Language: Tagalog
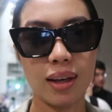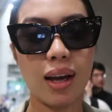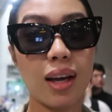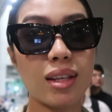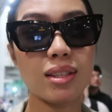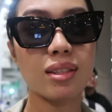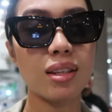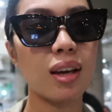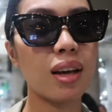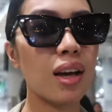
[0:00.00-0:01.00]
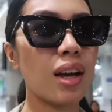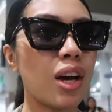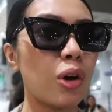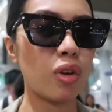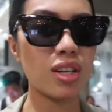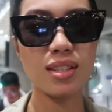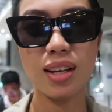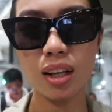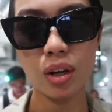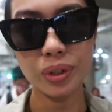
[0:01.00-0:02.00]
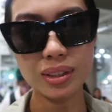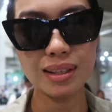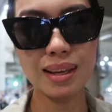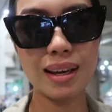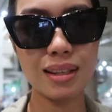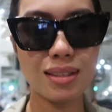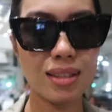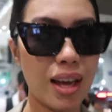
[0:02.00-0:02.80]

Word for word: Guys, we just got our tickets